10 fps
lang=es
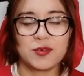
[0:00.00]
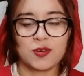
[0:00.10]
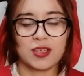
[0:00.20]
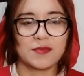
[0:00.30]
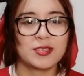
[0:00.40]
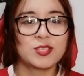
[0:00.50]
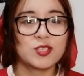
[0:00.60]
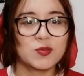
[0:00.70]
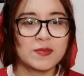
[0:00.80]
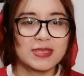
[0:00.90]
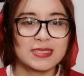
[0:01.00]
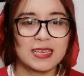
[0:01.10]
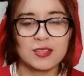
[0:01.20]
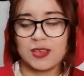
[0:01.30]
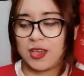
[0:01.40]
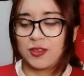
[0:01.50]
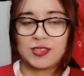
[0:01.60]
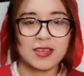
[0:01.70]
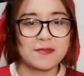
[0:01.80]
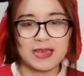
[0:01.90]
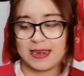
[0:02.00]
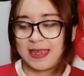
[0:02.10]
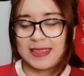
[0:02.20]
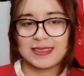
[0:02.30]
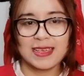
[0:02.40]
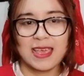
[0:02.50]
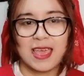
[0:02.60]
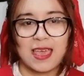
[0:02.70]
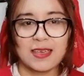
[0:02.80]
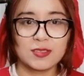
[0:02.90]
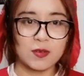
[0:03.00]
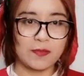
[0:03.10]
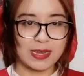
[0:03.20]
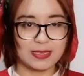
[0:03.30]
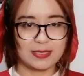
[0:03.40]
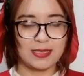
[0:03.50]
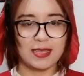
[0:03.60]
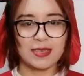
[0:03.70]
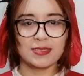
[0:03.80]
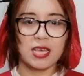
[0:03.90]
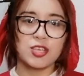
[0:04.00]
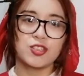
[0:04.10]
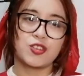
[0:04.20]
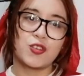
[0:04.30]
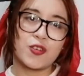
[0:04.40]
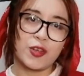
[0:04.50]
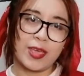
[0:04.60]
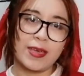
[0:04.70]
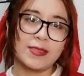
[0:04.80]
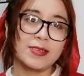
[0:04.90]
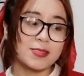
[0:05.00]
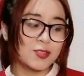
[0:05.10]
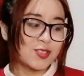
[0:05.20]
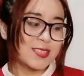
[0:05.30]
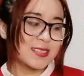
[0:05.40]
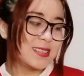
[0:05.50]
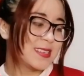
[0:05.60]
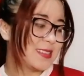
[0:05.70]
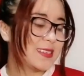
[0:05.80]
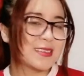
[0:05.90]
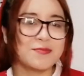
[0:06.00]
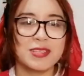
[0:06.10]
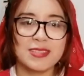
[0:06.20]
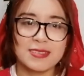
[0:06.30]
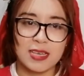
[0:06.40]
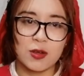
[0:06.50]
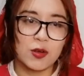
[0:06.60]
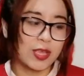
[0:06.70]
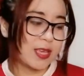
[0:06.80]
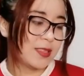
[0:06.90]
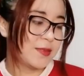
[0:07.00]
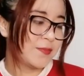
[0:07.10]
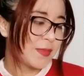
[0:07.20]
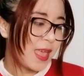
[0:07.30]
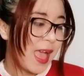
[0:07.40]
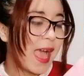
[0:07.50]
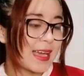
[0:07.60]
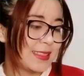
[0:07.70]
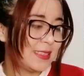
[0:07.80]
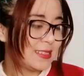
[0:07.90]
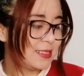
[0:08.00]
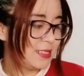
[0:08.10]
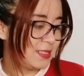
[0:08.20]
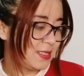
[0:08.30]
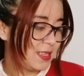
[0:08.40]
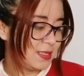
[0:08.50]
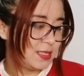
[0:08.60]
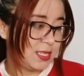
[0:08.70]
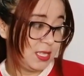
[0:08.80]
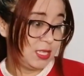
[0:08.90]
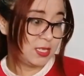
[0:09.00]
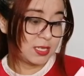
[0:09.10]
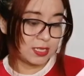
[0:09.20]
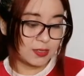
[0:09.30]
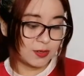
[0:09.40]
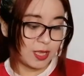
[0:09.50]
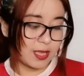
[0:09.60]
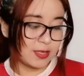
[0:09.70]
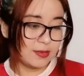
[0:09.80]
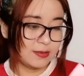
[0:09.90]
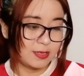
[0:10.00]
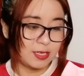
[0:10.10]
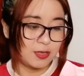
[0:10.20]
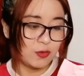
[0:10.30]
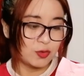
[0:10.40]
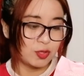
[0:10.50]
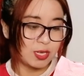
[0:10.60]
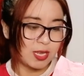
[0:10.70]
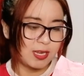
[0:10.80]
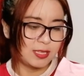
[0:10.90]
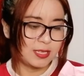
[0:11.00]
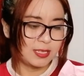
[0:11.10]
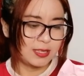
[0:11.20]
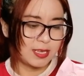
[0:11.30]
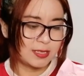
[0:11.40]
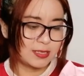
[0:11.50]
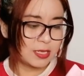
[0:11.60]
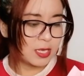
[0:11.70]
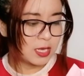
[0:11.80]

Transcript: por lo que he visto, estoy investigando y hay otras marcas. Son parecidas, son coreanas. No sé si esta realmente sea coreana. Acá atrás dice, si dice que es coreana. Incluso trae letritas